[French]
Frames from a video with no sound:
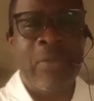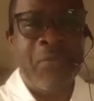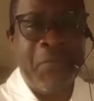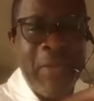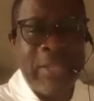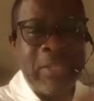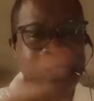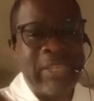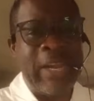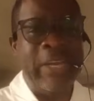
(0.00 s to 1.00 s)
Faites
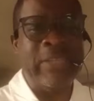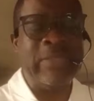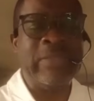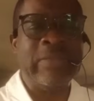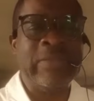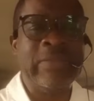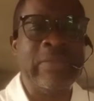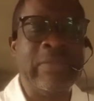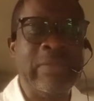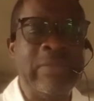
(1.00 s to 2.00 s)
des analyses.
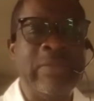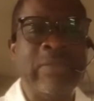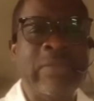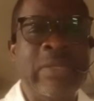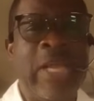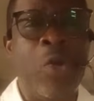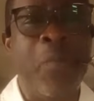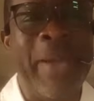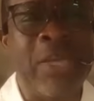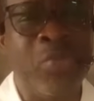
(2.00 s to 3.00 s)
Il y a le
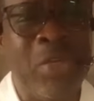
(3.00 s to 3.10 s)
bas qui